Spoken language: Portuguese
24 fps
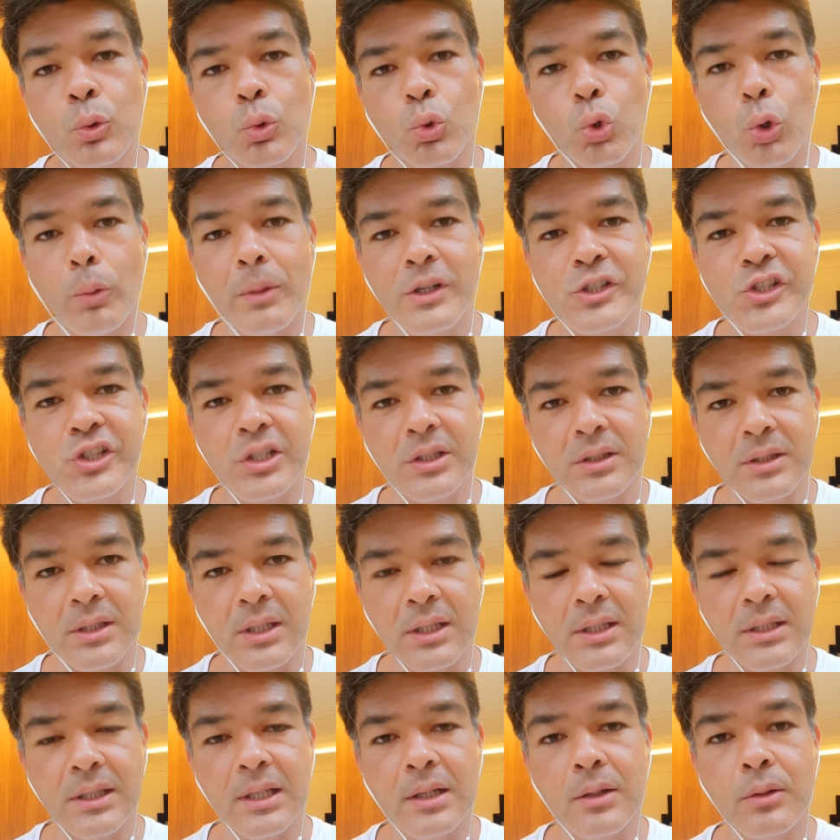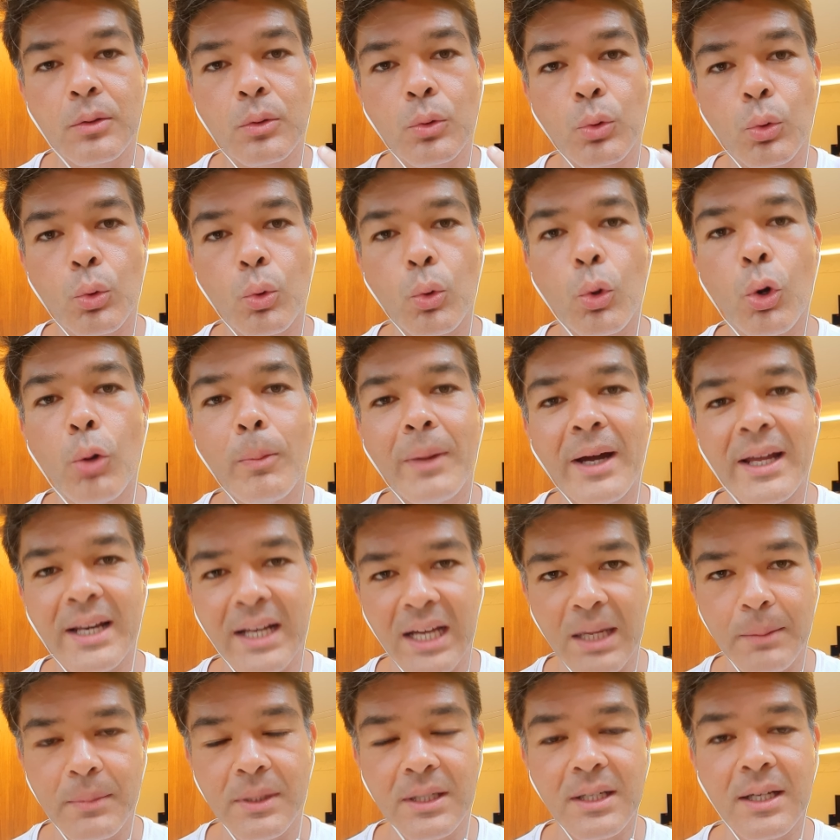goma xantana, goma
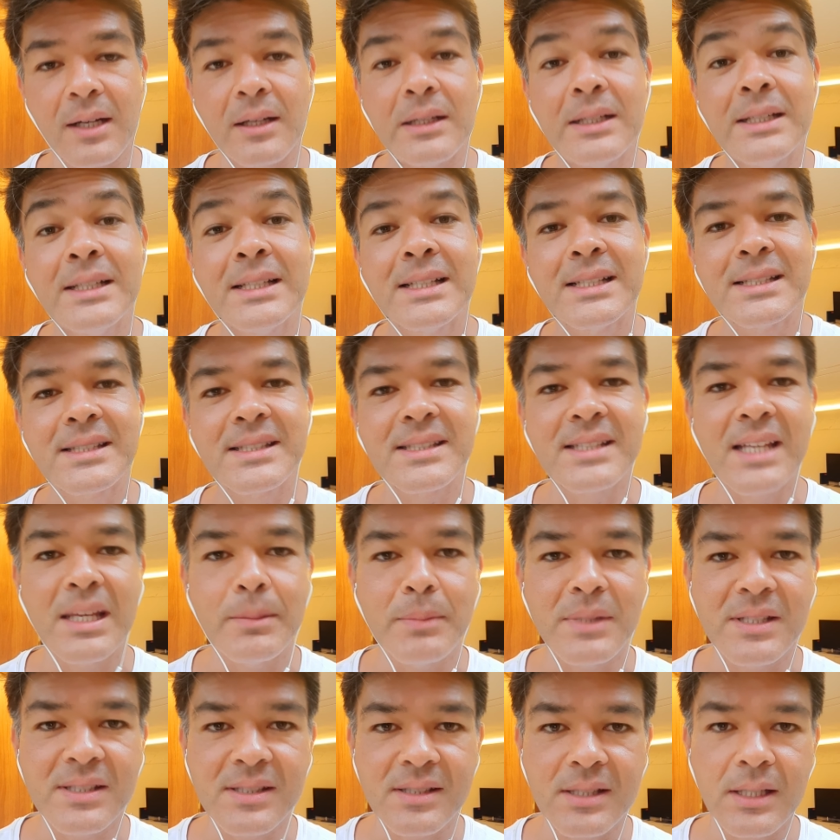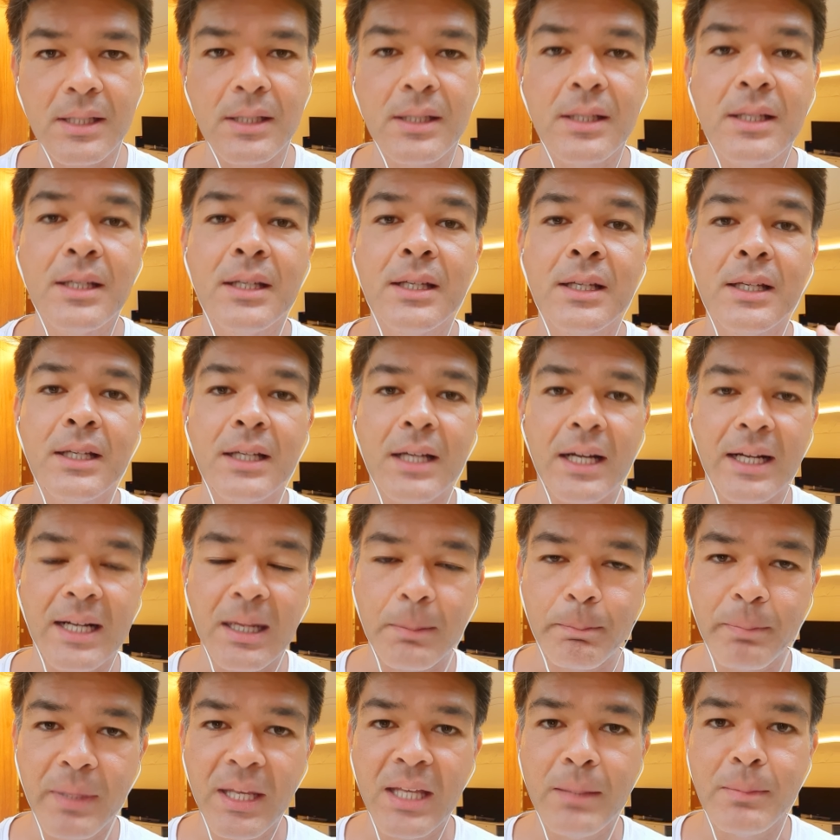arábica, CMC,
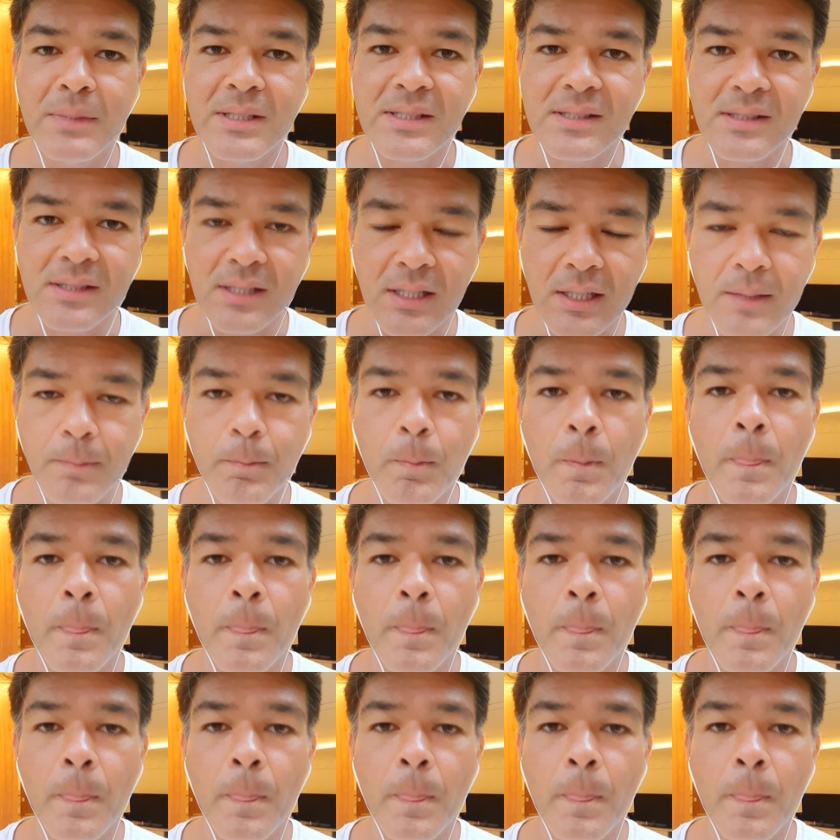HPMC,